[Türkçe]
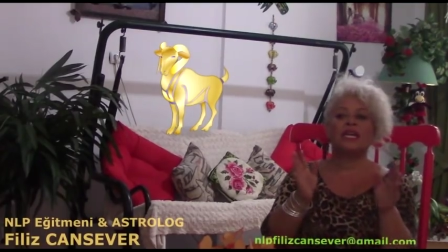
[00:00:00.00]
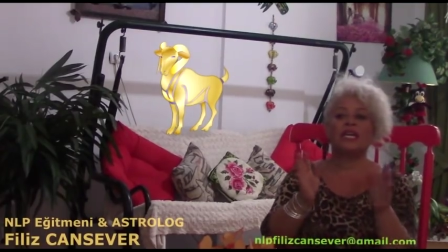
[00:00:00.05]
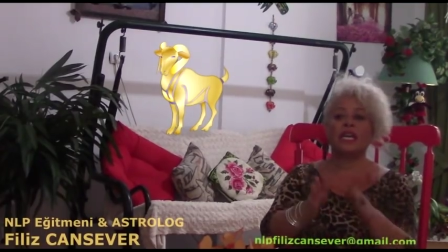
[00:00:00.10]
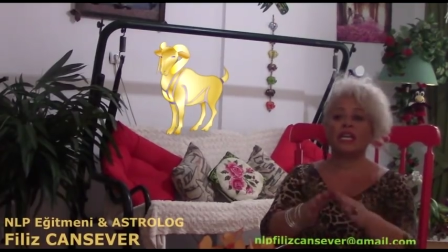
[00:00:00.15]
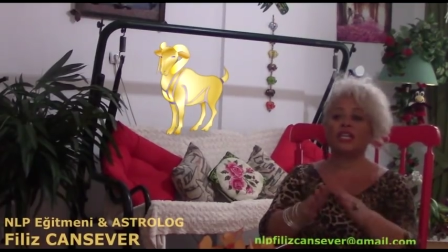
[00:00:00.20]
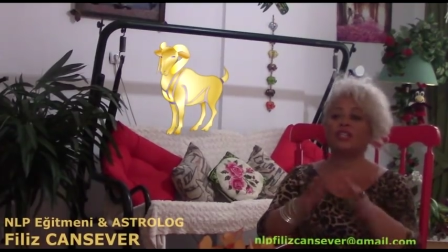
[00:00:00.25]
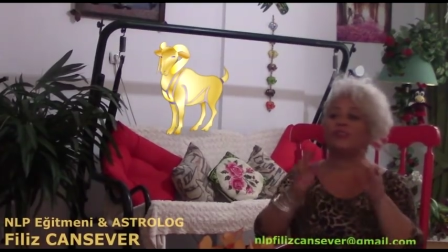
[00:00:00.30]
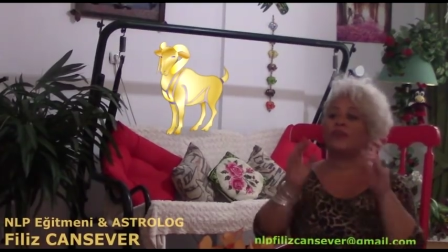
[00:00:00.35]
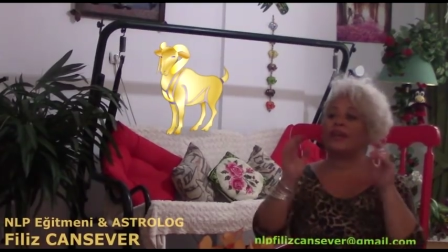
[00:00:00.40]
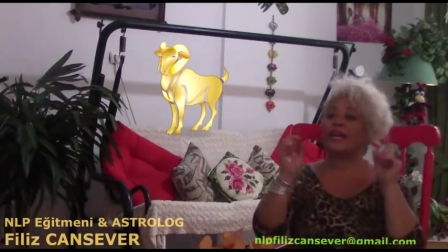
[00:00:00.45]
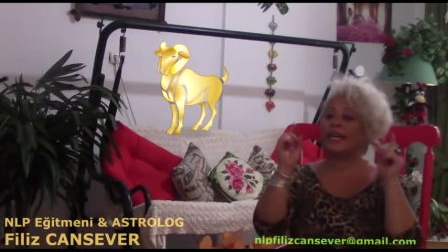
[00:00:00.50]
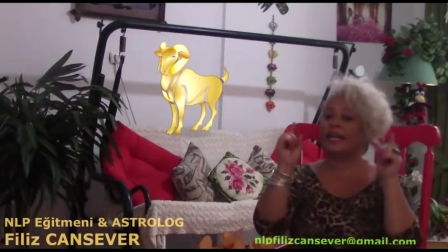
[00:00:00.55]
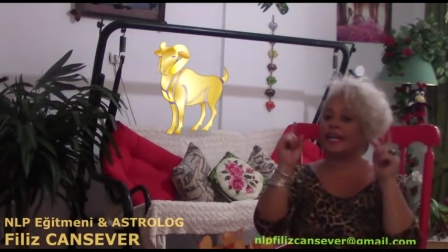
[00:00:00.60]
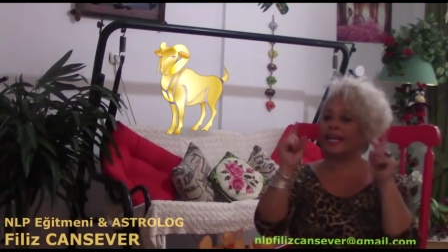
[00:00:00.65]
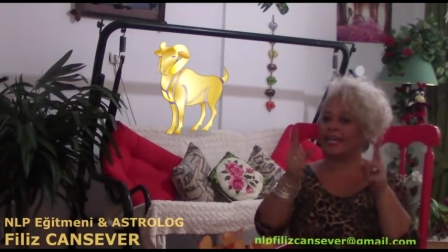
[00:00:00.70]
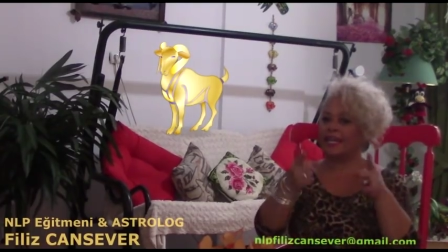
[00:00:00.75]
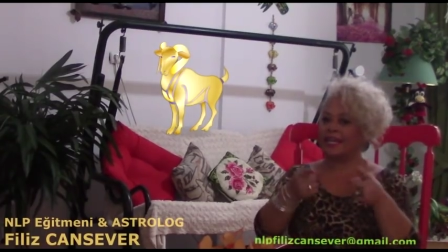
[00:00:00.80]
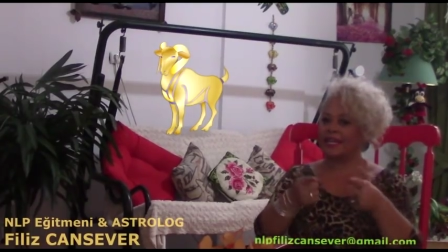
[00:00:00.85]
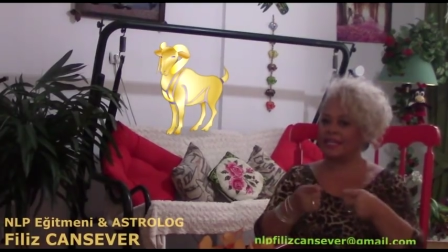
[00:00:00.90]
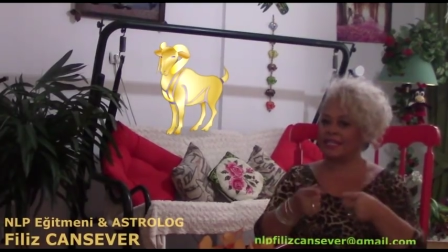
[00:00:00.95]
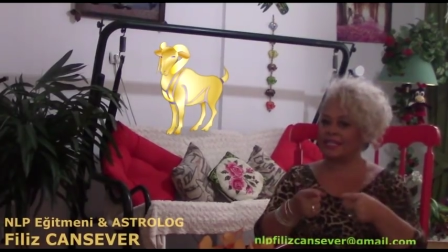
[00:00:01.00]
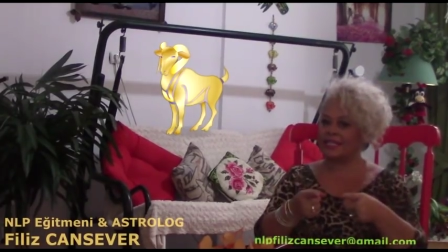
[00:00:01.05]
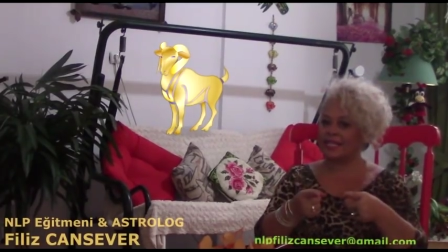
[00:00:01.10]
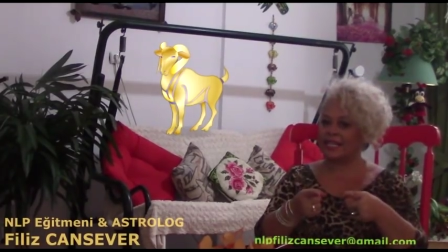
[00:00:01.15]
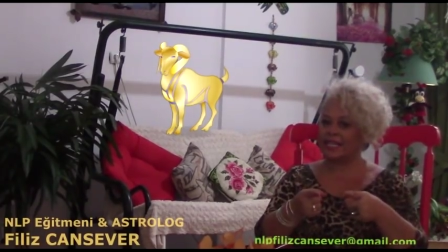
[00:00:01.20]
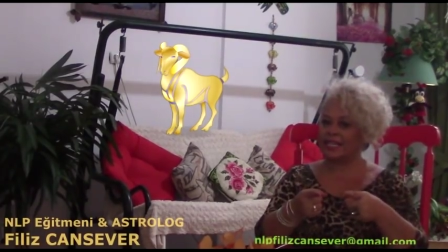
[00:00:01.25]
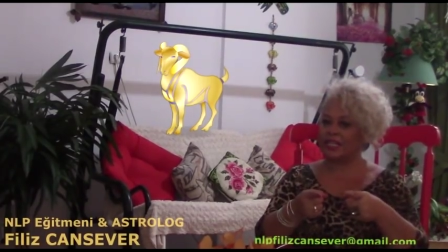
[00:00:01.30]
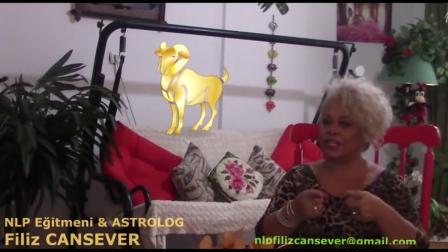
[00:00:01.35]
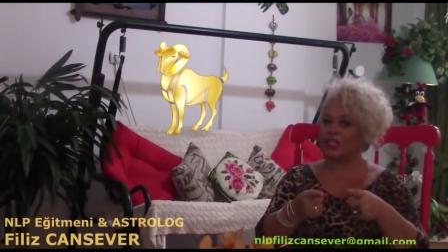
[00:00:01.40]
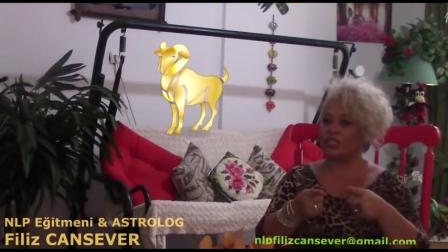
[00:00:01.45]
İş ve kariyerinize
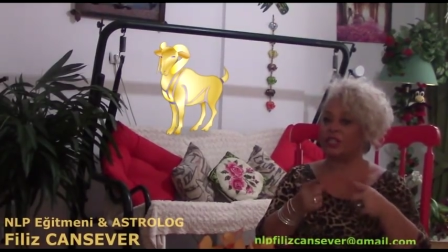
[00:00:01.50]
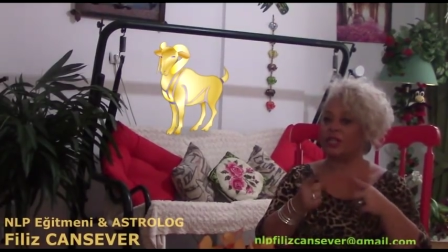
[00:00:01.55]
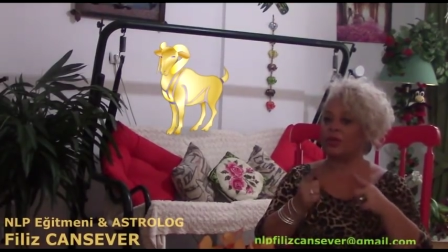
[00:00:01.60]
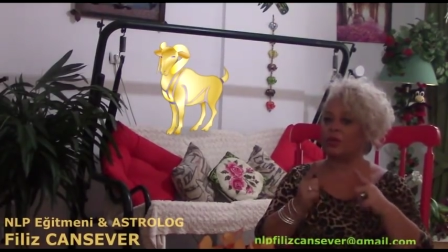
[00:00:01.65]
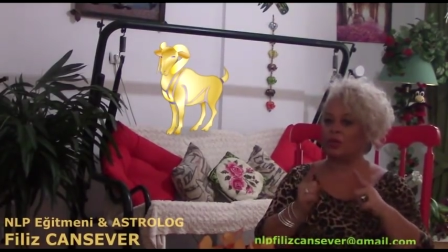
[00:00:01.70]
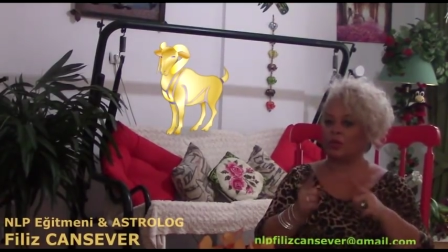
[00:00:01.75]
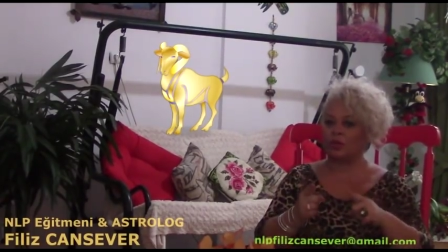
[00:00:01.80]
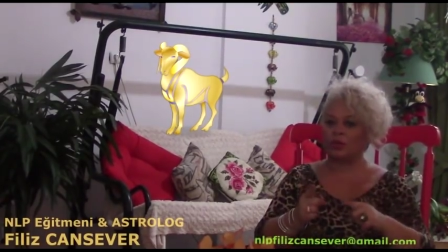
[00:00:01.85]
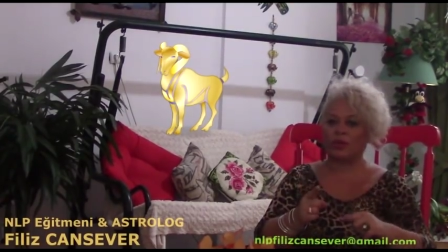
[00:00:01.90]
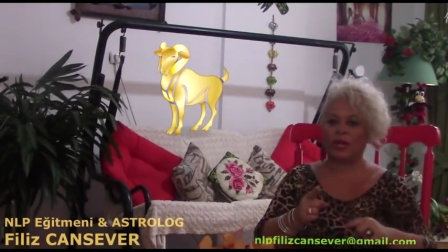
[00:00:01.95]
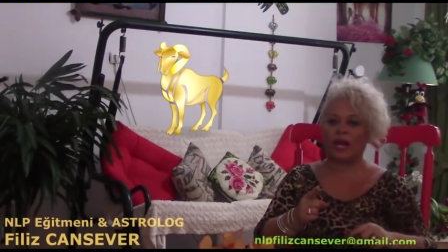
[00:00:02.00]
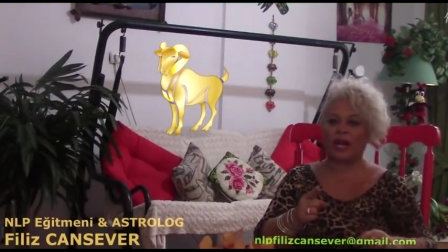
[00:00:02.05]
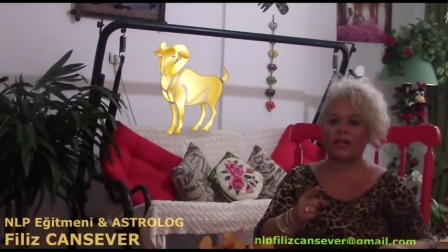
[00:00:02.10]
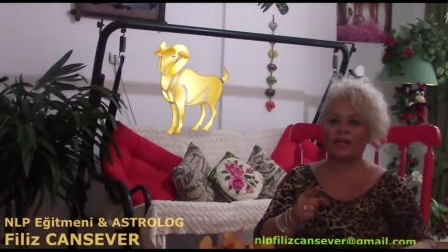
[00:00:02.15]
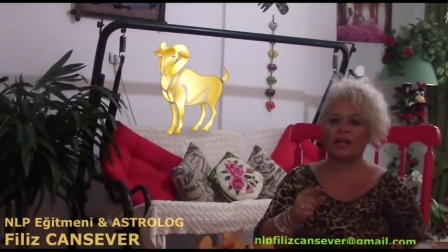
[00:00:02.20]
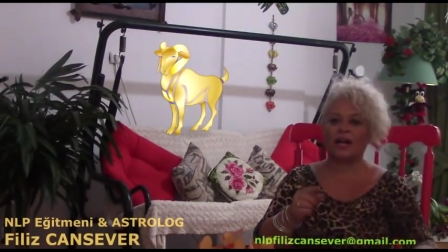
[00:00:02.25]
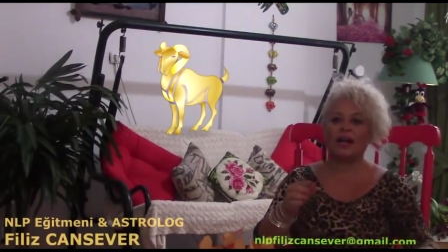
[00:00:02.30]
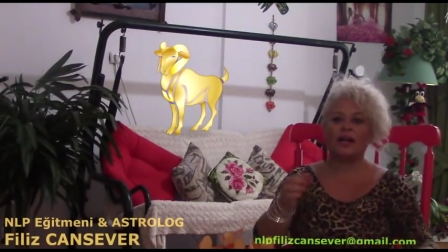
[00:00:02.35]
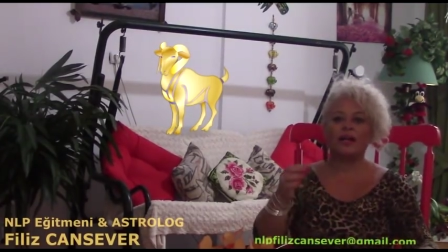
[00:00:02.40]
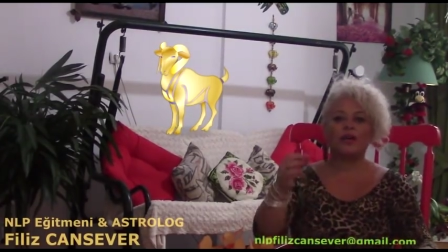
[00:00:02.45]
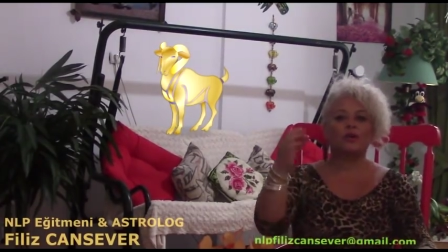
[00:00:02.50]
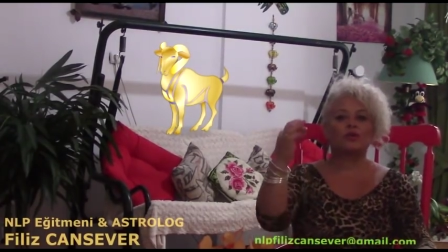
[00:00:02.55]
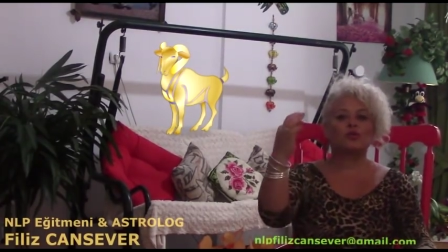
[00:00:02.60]
ilişkin konularda